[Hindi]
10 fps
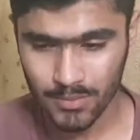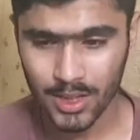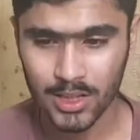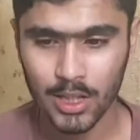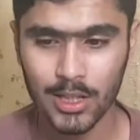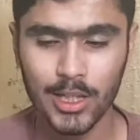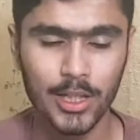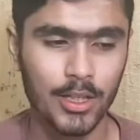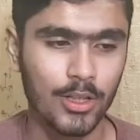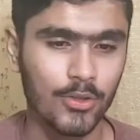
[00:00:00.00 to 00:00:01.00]

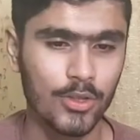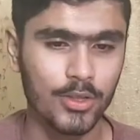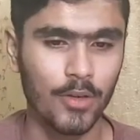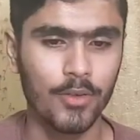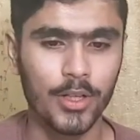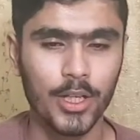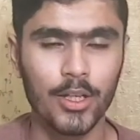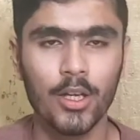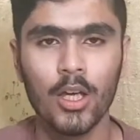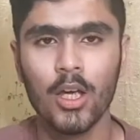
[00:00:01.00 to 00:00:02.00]
हीलियो जी सेवेंटी
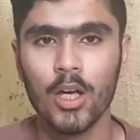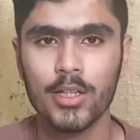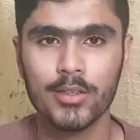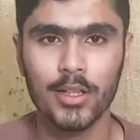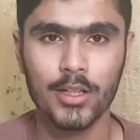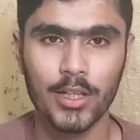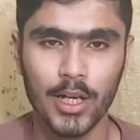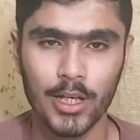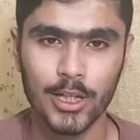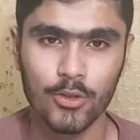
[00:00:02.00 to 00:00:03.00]
इस तरह ये
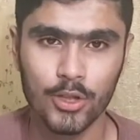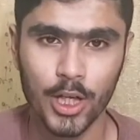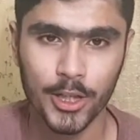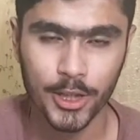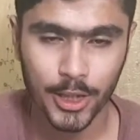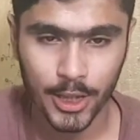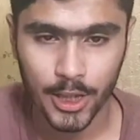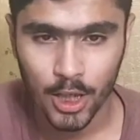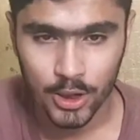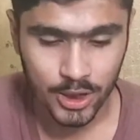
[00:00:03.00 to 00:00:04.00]
है हीलियो जी नाइन्टी टी
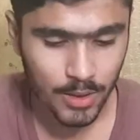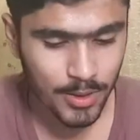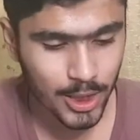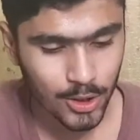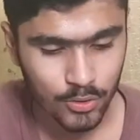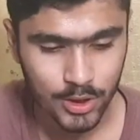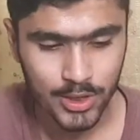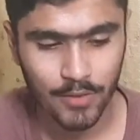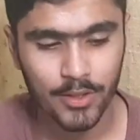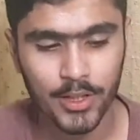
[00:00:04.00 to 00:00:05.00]
जितने भी हीलियो जी
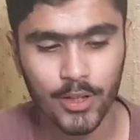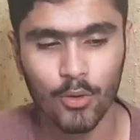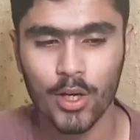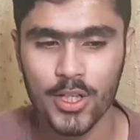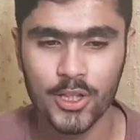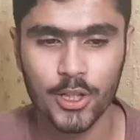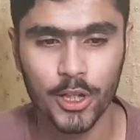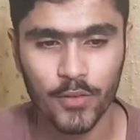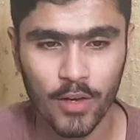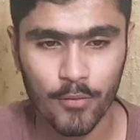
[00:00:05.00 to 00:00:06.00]
सेवेंटी हो गया जी
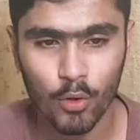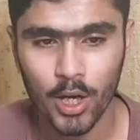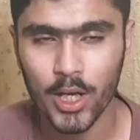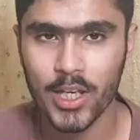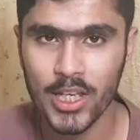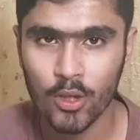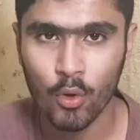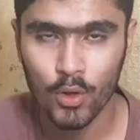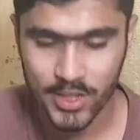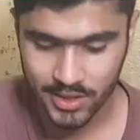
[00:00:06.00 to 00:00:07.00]
थर्टी फाइव हो गया
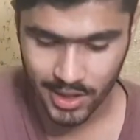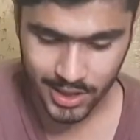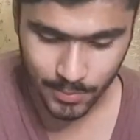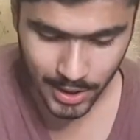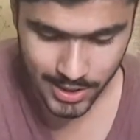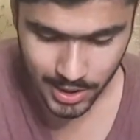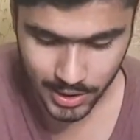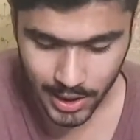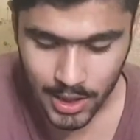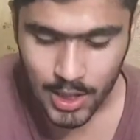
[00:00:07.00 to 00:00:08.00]
इनको इस तरह से बनाया
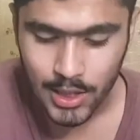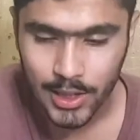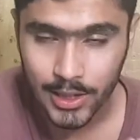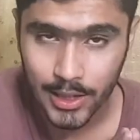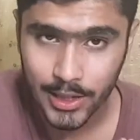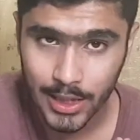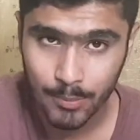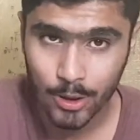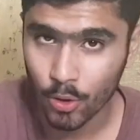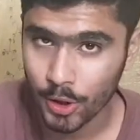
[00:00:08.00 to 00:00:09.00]
जाता है कि ये
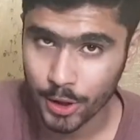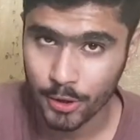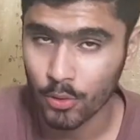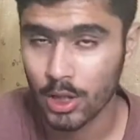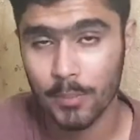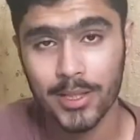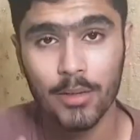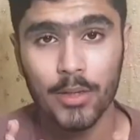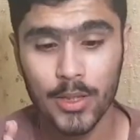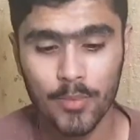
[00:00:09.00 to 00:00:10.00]
गेमिंग ओरिएंटेड होते हैं
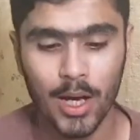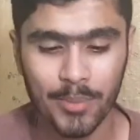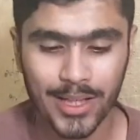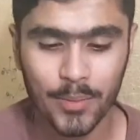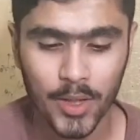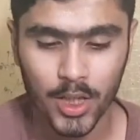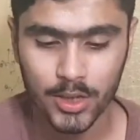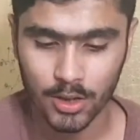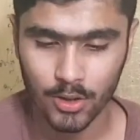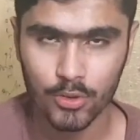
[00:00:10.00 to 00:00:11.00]
मतलब इनमें आप गेमिंग कर
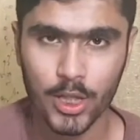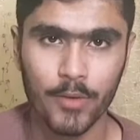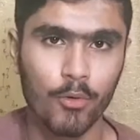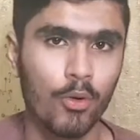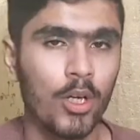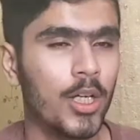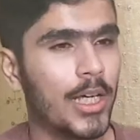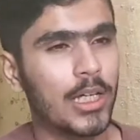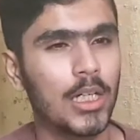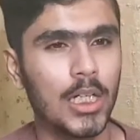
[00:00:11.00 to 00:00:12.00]
सकते हो चाहे वो एक